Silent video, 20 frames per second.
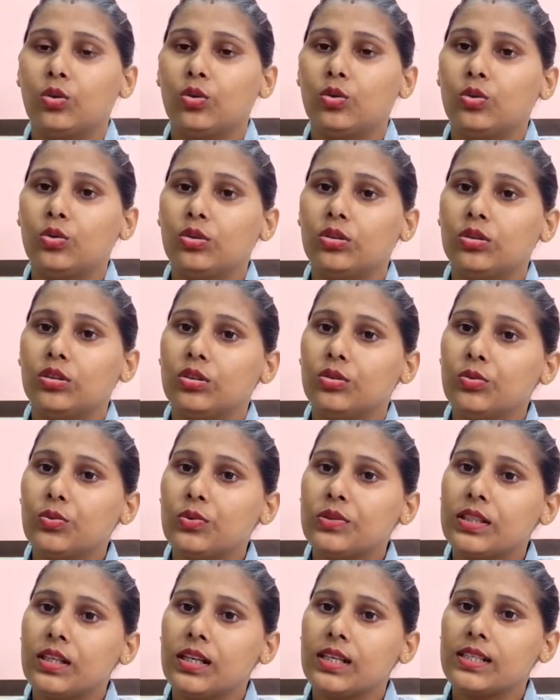तो
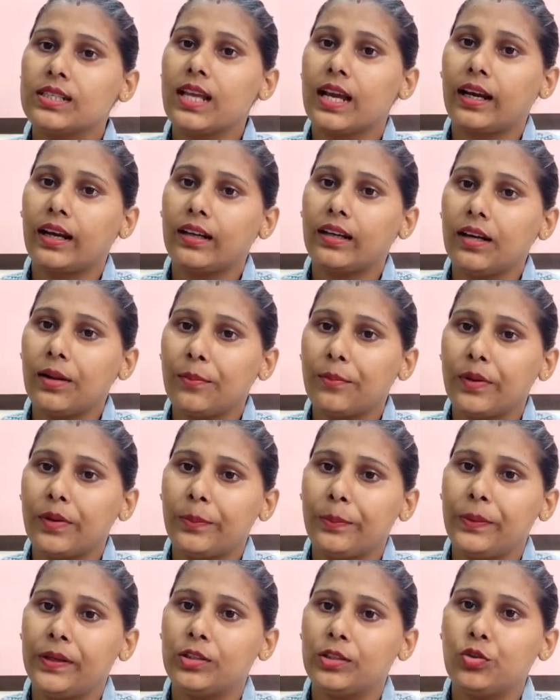दूसरे सेकंड
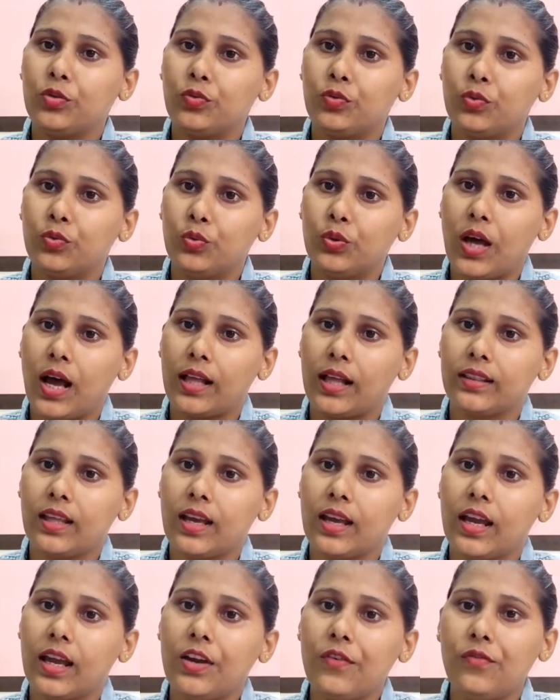नंबर पे जो फूड
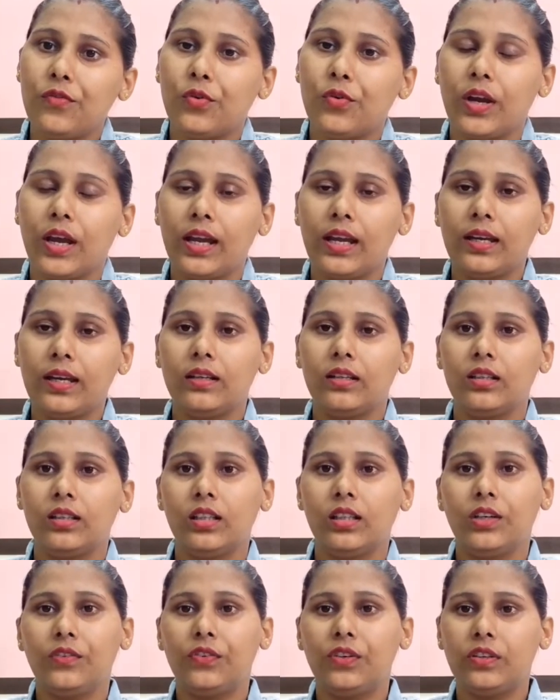आता है वो है
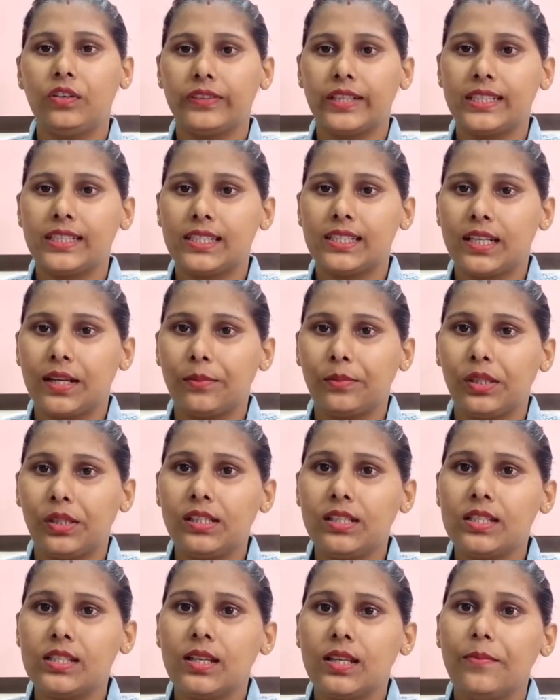लीफी
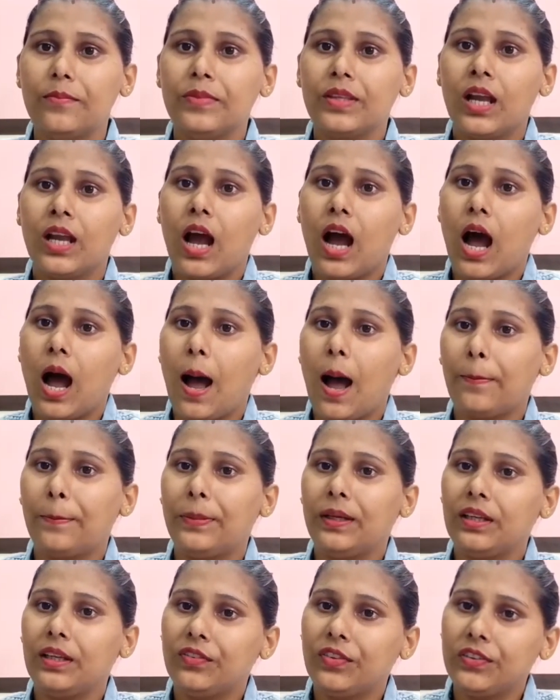वेजिटेबल्स
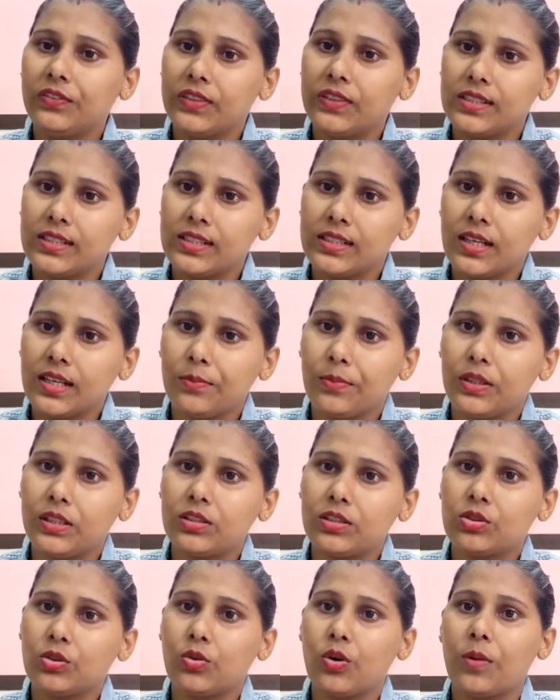आप लीफी
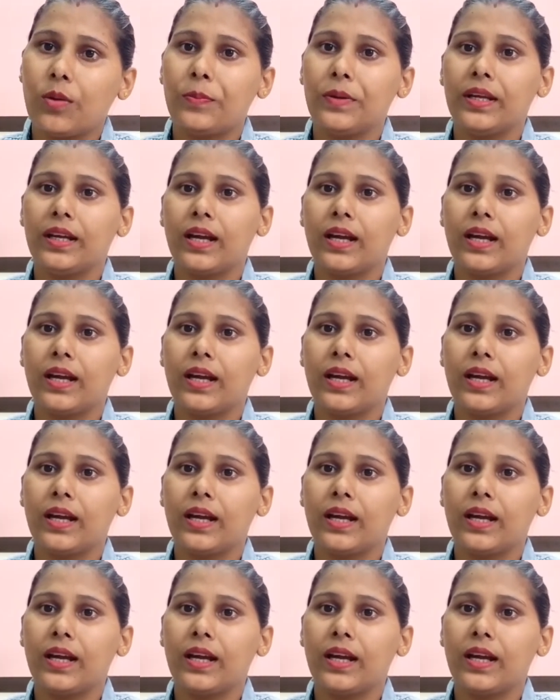वेजिटेबल्स को